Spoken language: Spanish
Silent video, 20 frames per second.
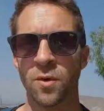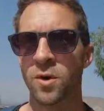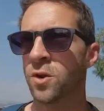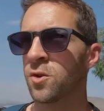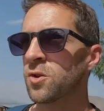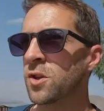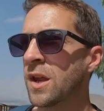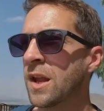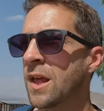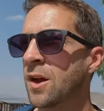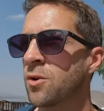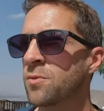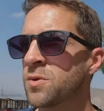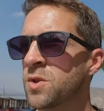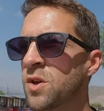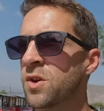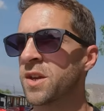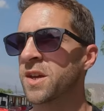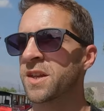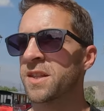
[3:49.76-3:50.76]
Bueno, otra de las
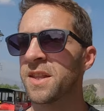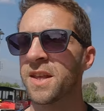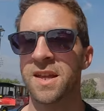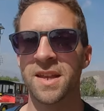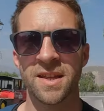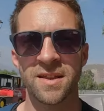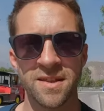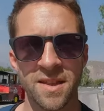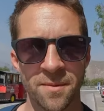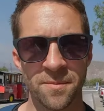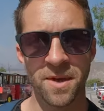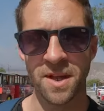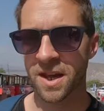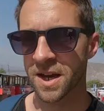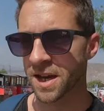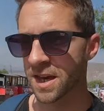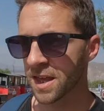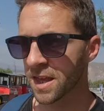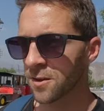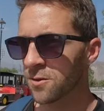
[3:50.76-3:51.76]
opciones que tienen también
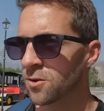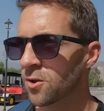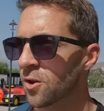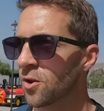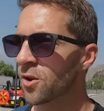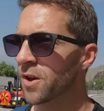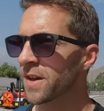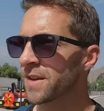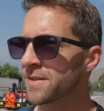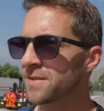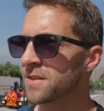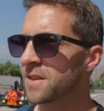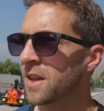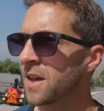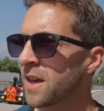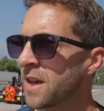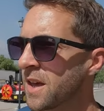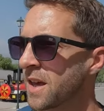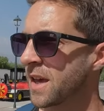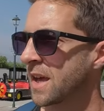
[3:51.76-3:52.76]
acá adentro es
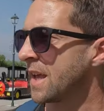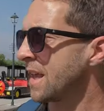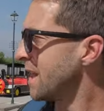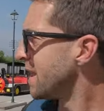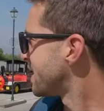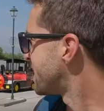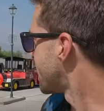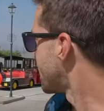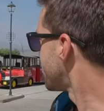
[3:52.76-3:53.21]
el